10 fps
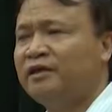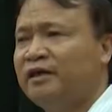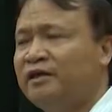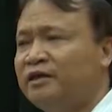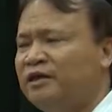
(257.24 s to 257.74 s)
thì đề
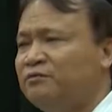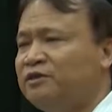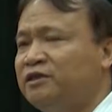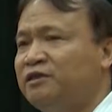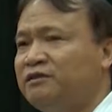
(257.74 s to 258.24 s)
nghị các đồng
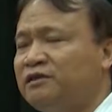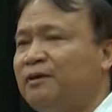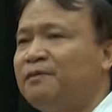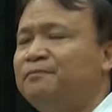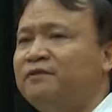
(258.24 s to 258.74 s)
chí tập
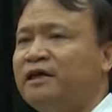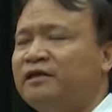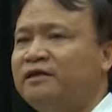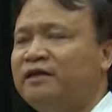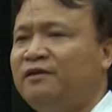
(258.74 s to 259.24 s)
hợp các
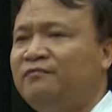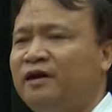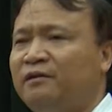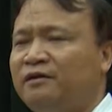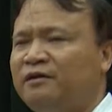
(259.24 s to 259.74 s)
ý kiến
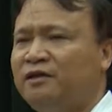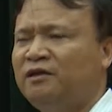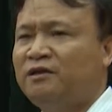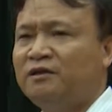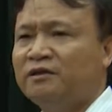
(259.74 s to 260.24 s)
và
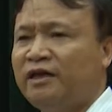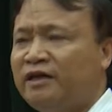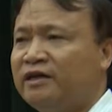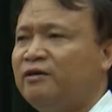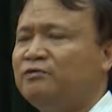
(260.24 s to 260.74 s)
đề
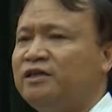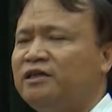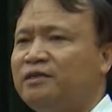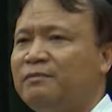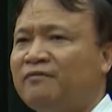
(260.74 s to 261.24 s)
nghị các đồng chí
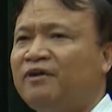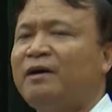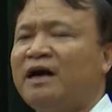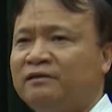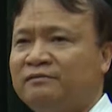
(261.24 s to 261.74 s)
gửi bằng văn
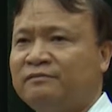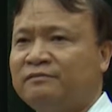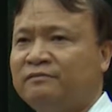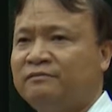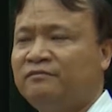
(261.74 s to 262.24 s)
bản
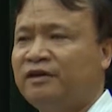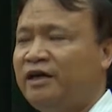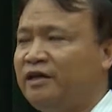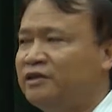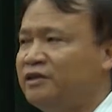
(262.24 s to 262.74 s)
mà
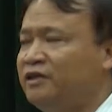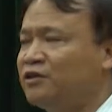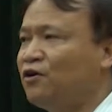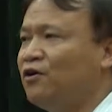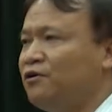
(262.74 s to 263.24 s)
để ghi
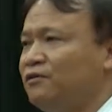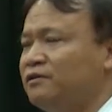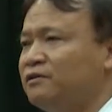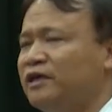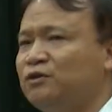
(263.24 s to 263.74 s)
rõ
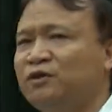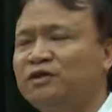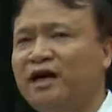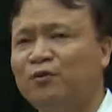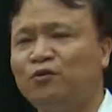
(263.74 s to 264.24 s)
đề xuất
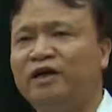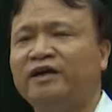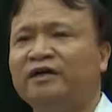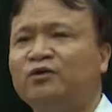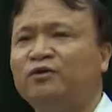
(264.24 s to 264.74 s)
càng cụ thể
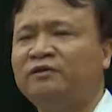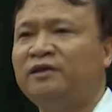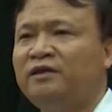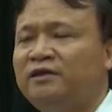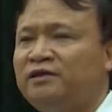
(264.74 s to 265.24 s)
càng tốt
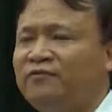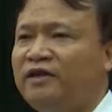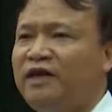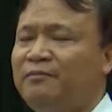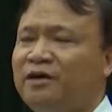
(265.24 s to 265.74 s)
những vấn
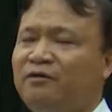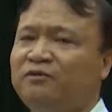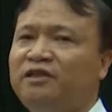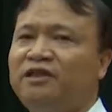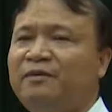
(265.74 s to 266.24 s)
đề mà các đồng
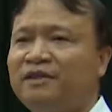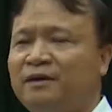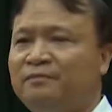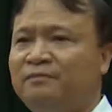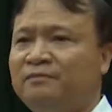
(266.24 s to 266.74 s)
chí thấy bất cập.